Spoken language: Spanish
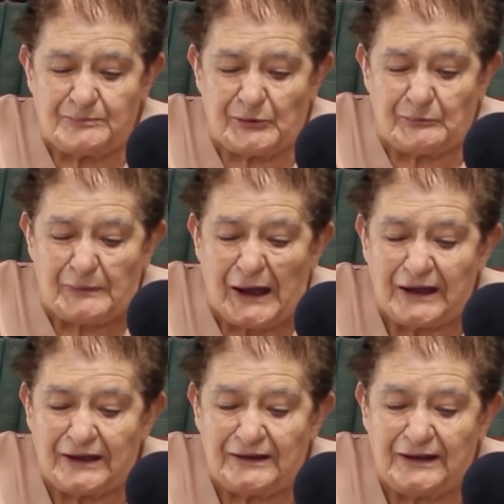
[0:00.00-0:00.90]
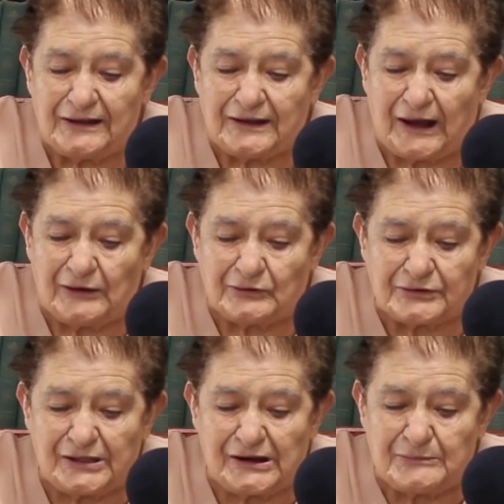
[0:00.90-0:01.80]
que propaguen el
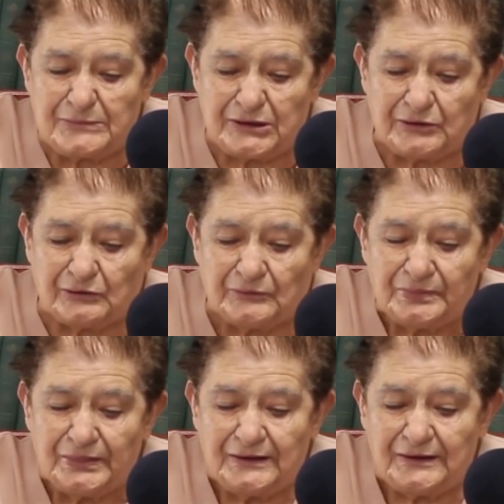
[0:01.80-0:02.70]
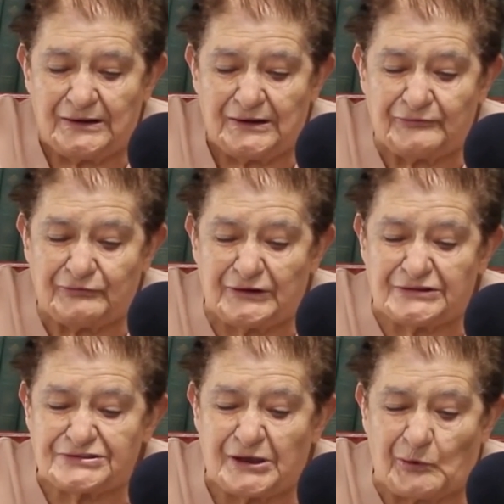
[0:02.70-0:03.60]
calor del amigo en la
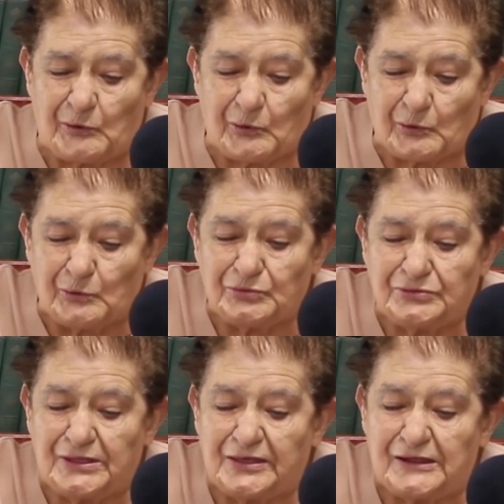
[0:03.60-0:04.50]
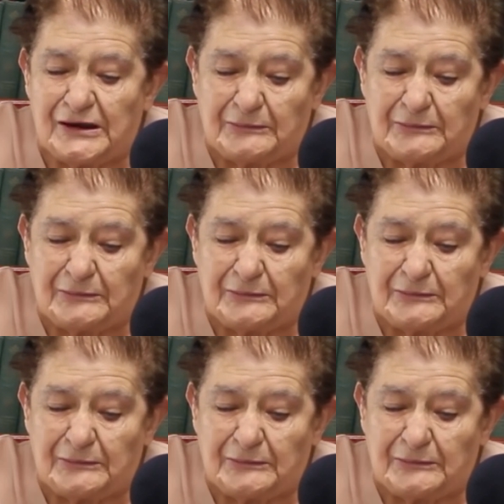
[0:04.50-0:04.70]
fuerza cocunda del